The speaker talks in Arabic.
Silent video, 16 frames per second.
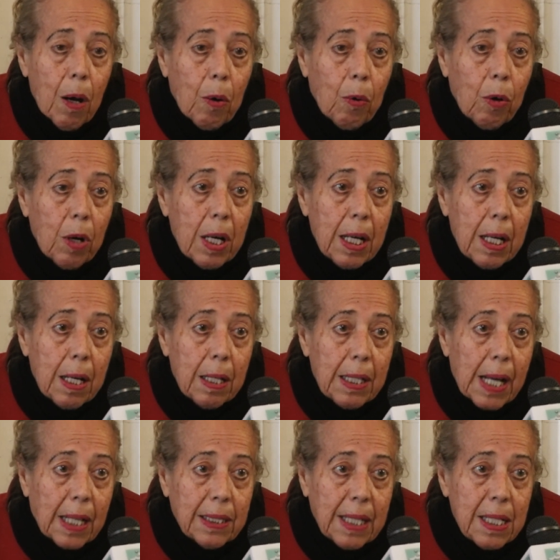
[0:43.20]

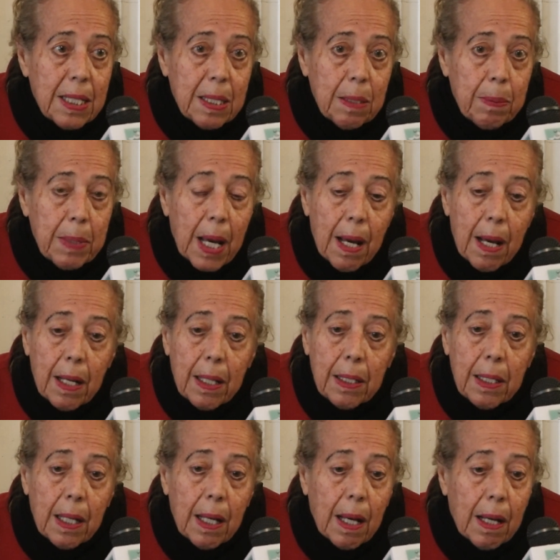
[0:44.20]
ونعتز بها
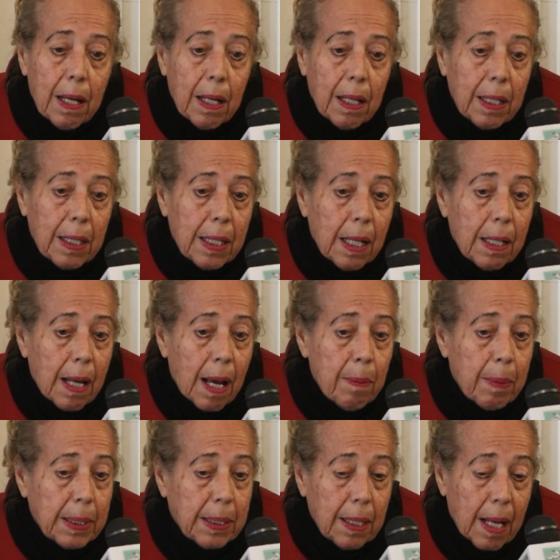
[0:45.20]
إلى إلى
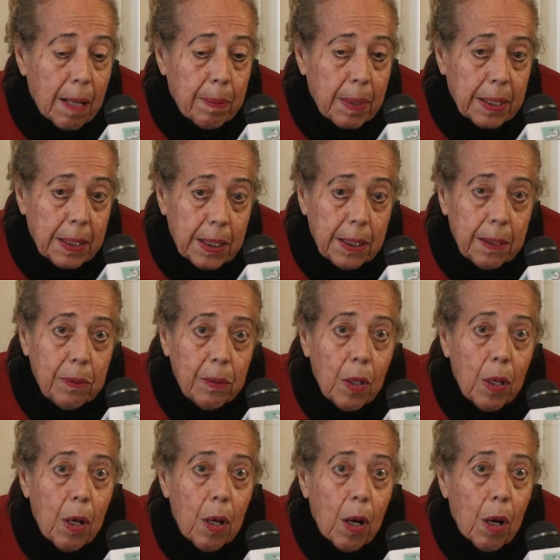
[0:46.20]
الأبد الأبدين
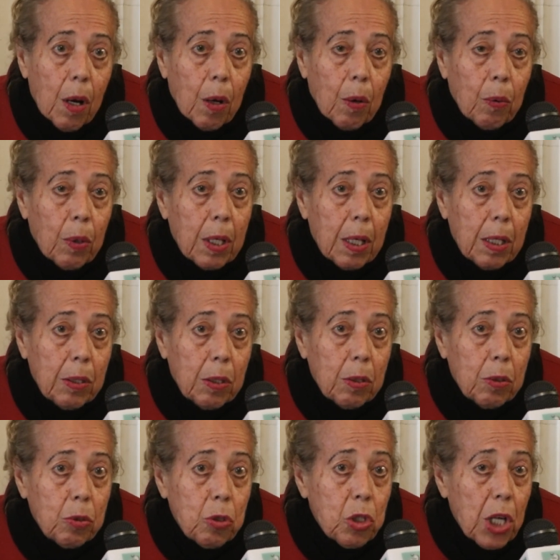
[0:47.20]

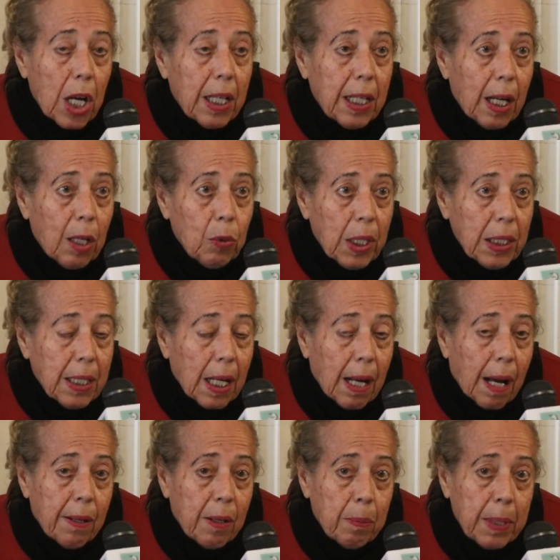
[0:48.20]
ونشجع الوحدة
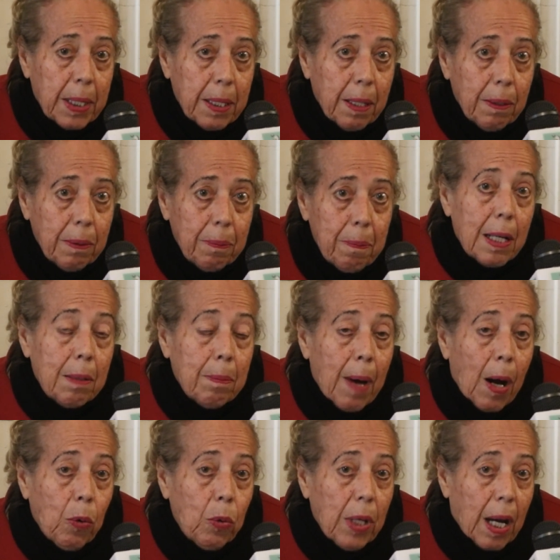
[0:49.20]
العربية
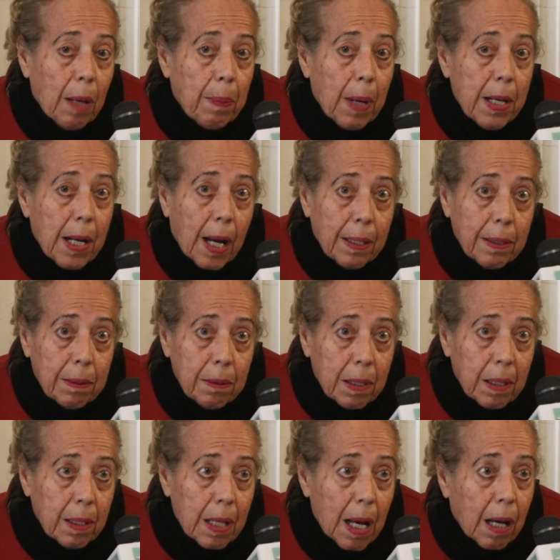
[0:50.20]
المعونة عبارة عن
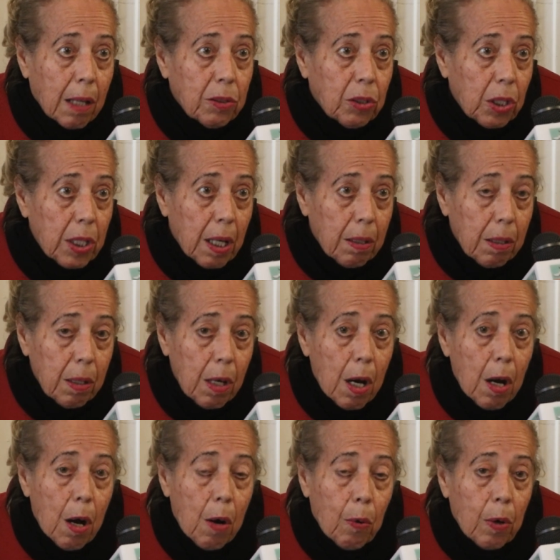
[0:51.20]
أغطية
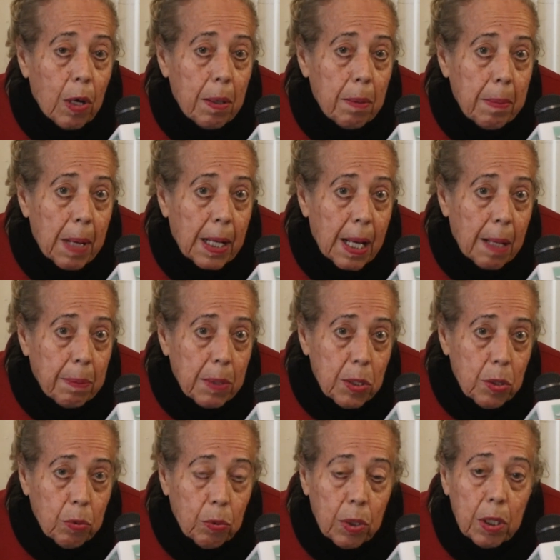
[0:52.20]

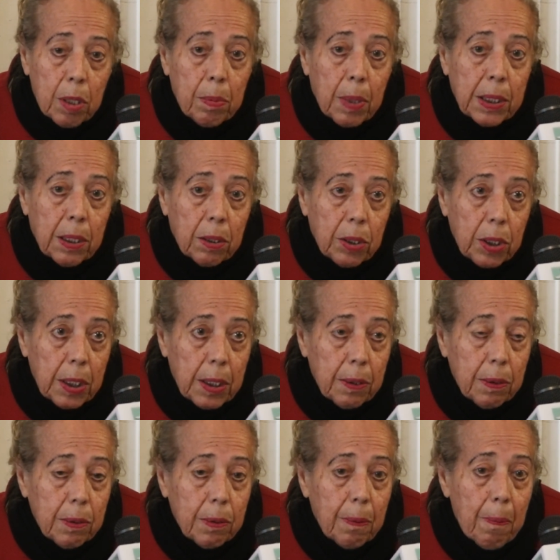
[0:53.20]
وملابس
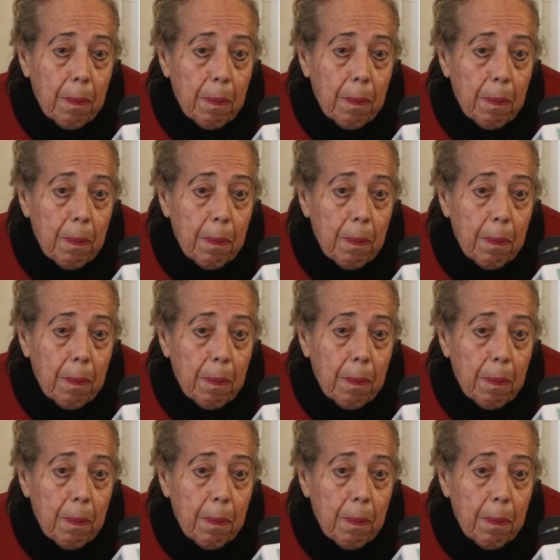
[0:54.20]
وبطاطين